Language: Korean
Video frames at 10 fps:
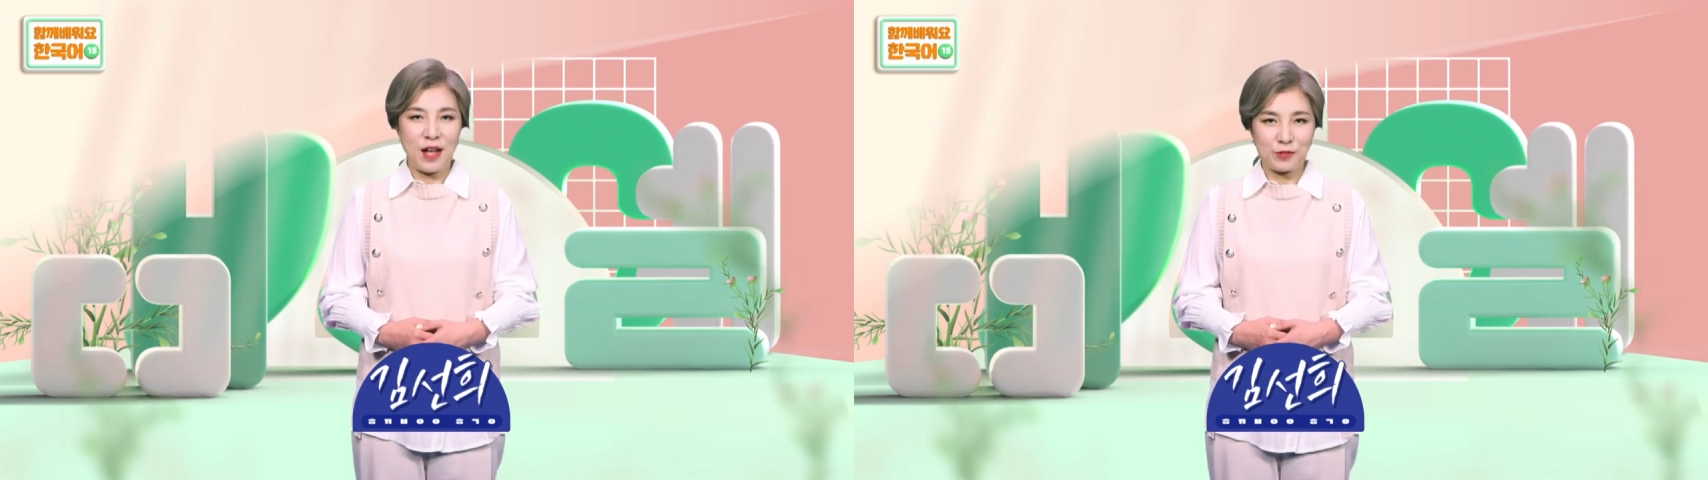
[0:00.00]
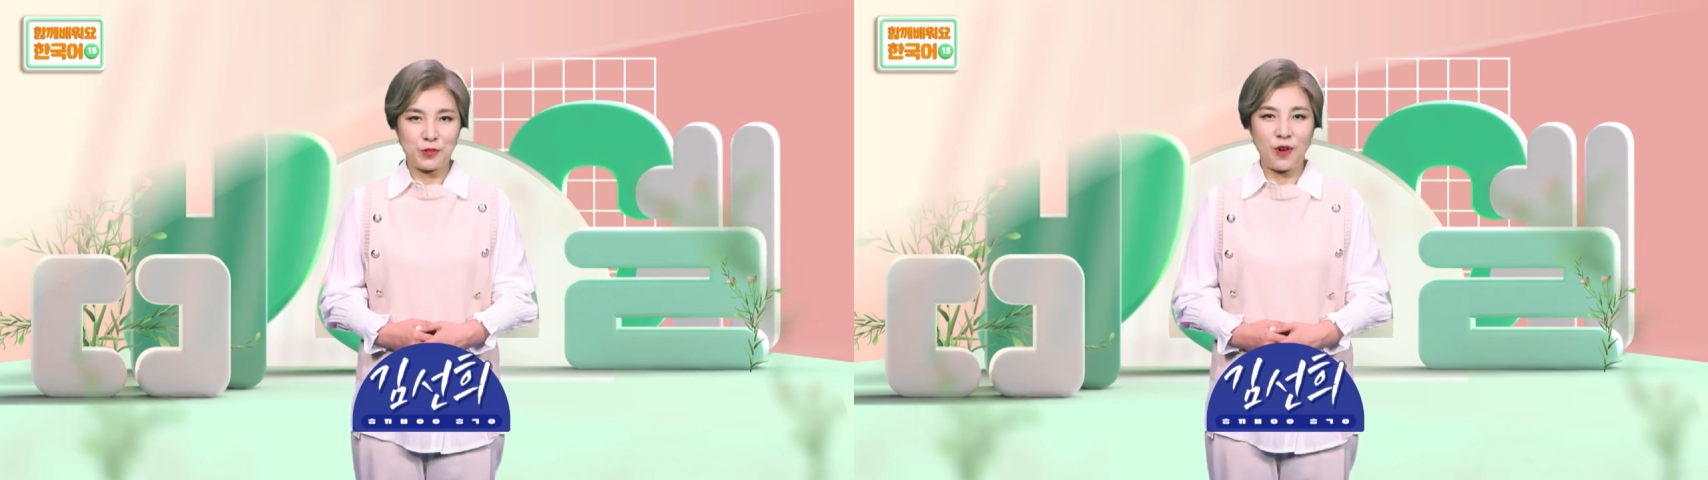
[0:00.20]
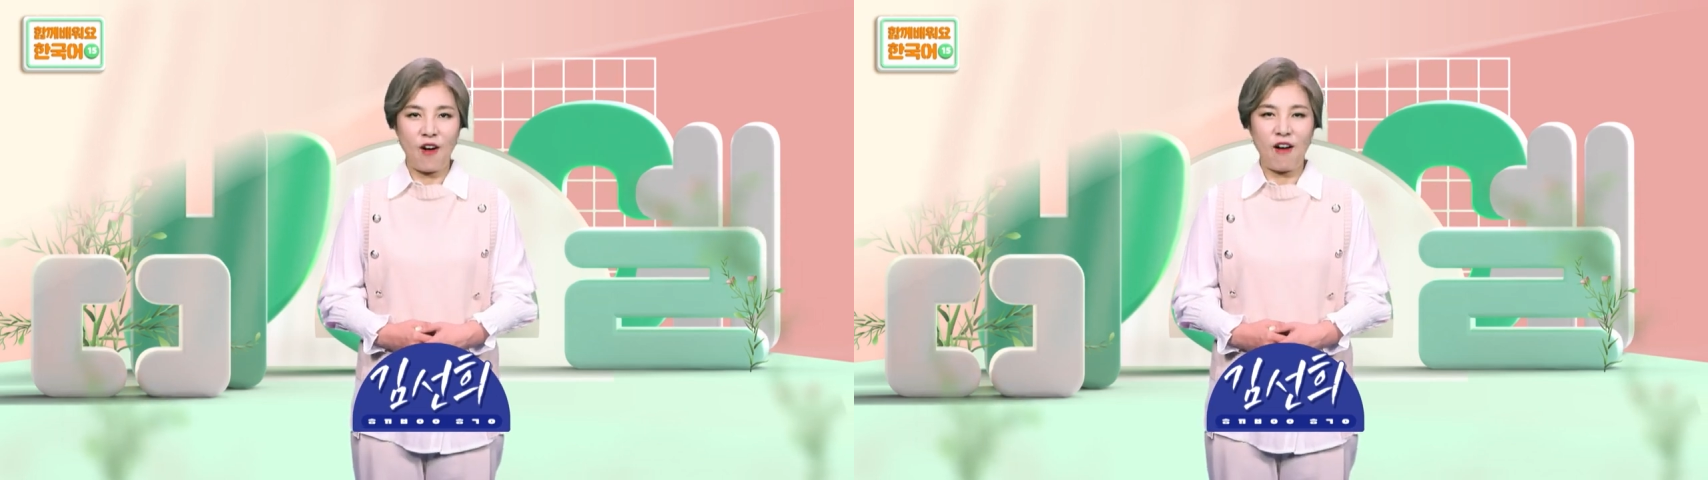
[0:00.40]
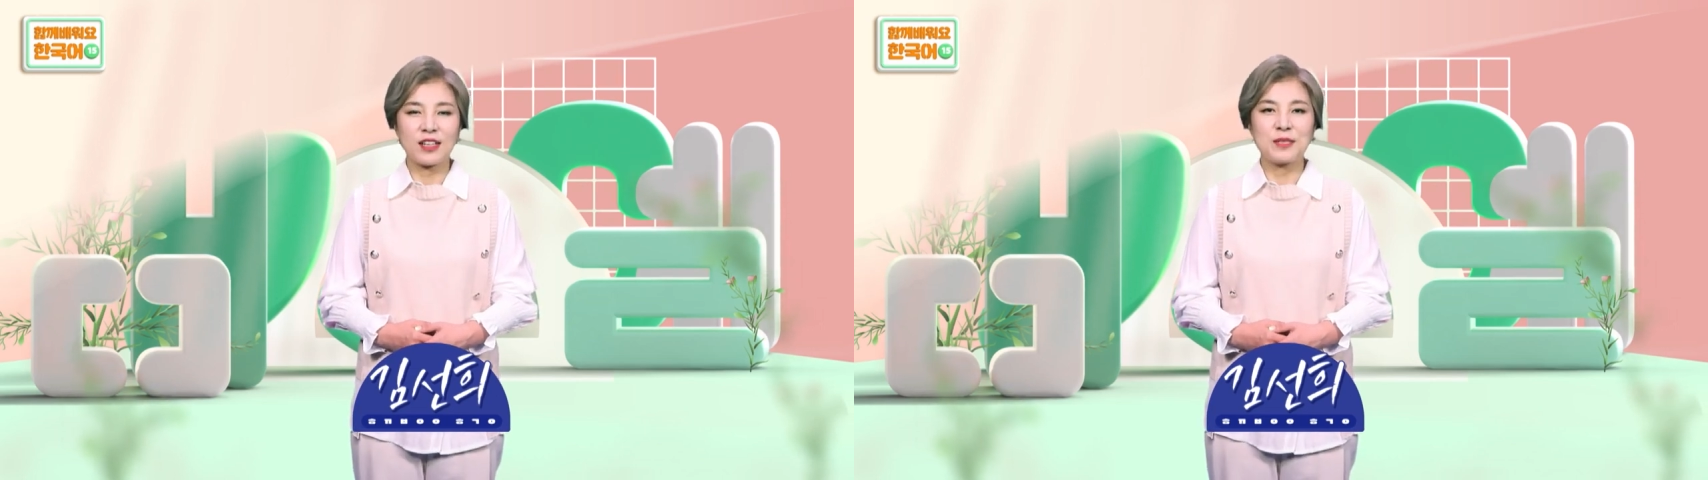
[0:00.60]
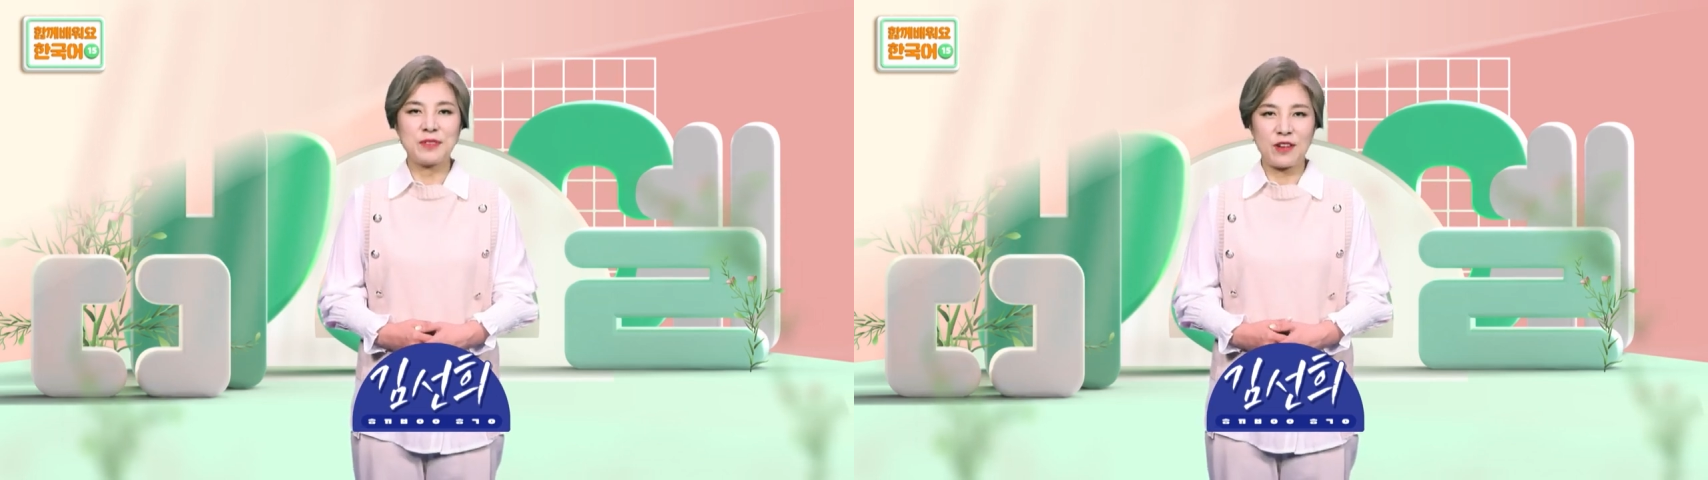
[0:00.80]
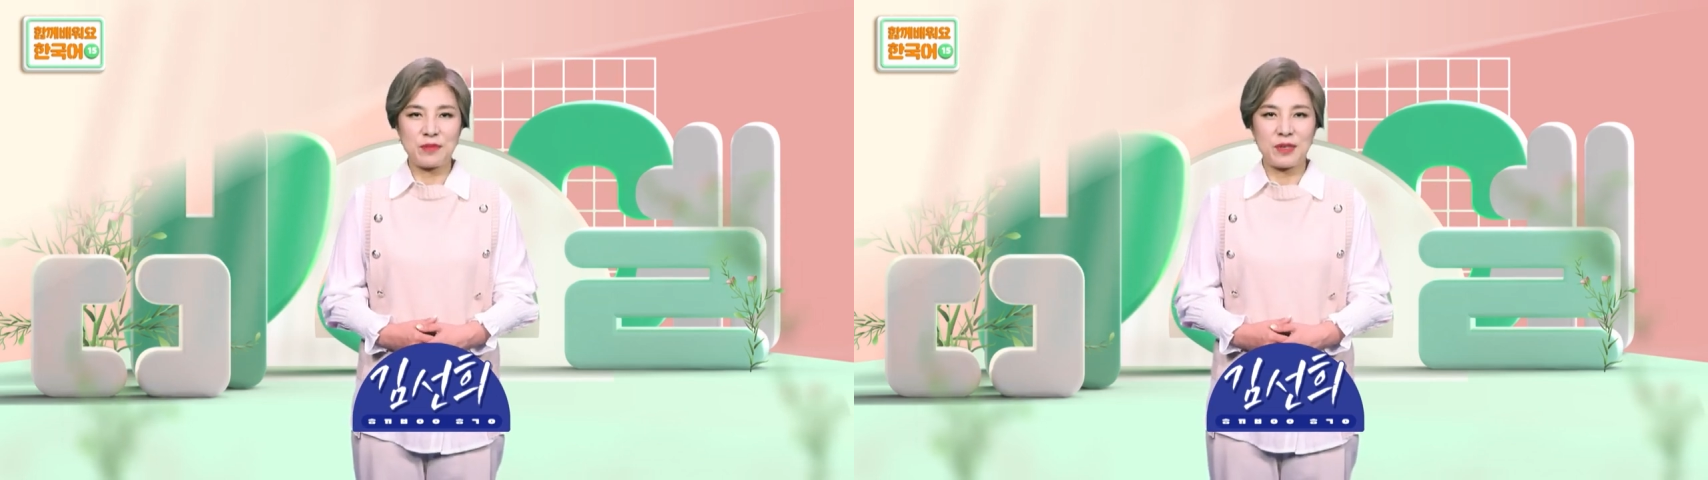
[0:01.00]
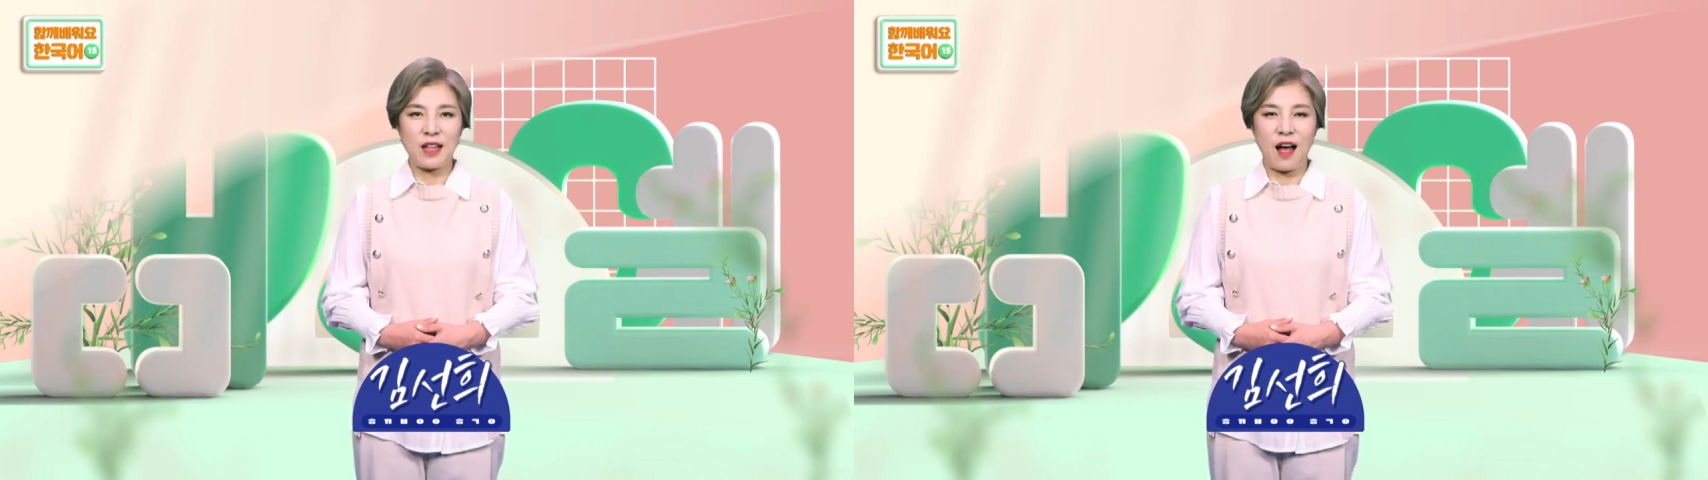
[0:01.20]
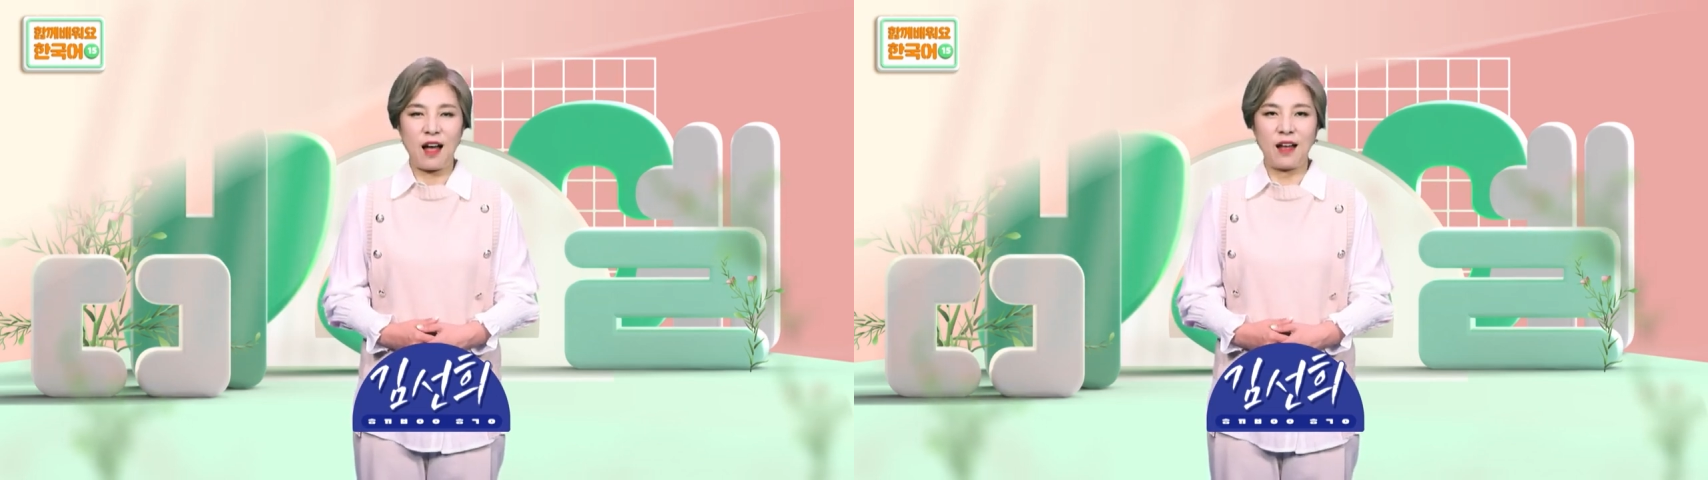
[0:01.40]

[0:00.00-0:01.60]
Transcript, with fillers: 한국어 김선입니다.